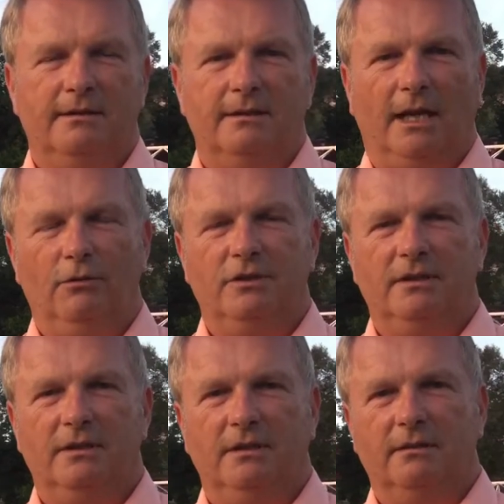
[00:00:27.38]

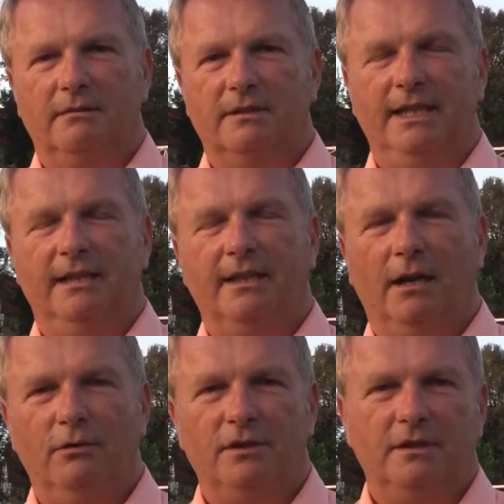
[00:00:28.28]
Tausende,
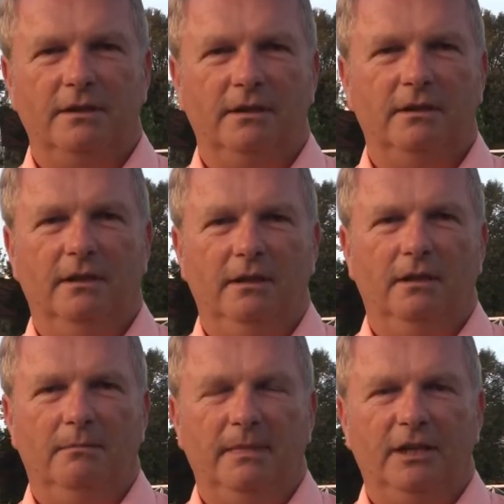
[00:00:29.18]
Zehntausende
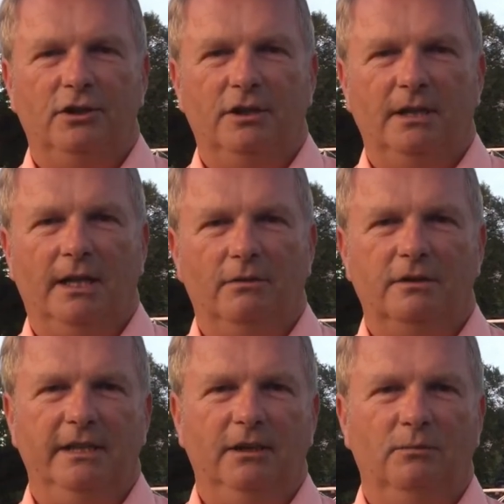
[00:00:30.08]
Menschen
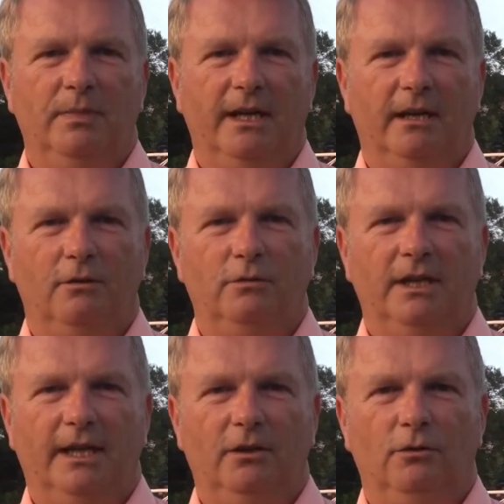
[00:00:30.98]
aus Leonberg und
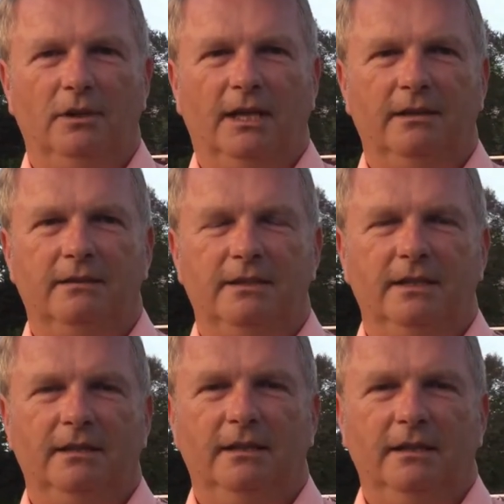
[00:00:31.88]
der Region
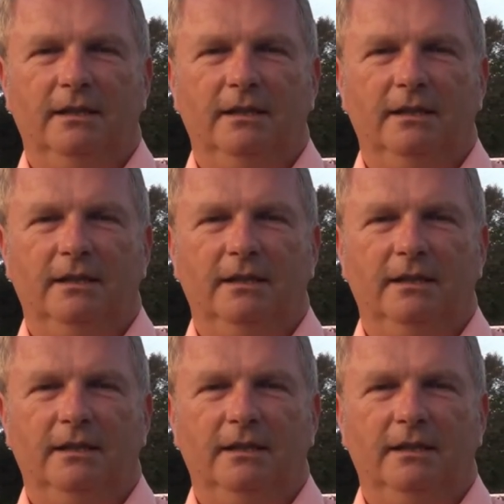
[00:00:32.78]
anziehen,